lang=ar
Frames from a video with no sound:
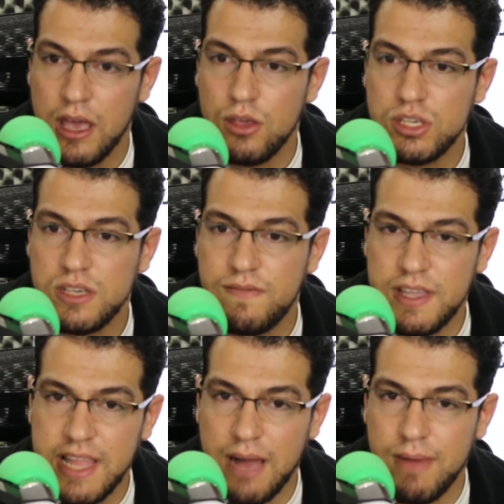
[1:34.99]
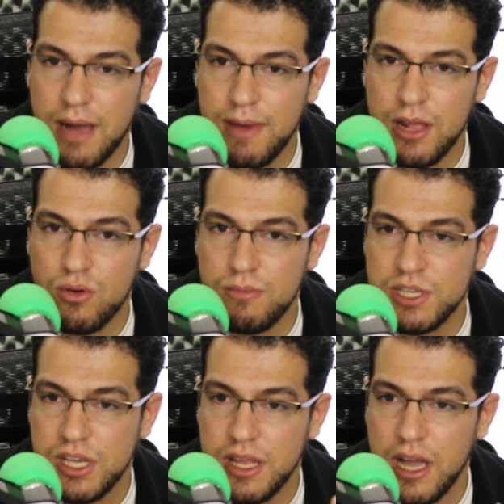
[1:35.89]
يسهم في دعم اعمالك
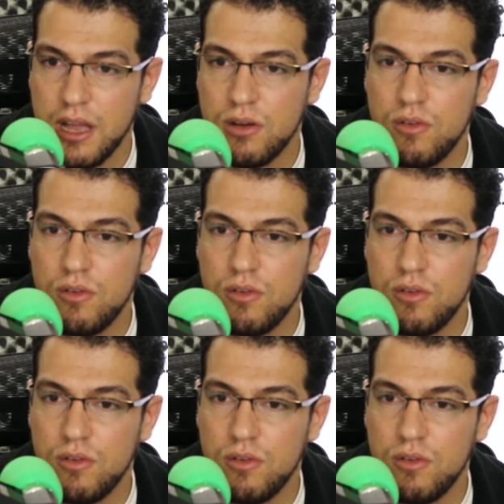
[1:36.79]
ومشاريعك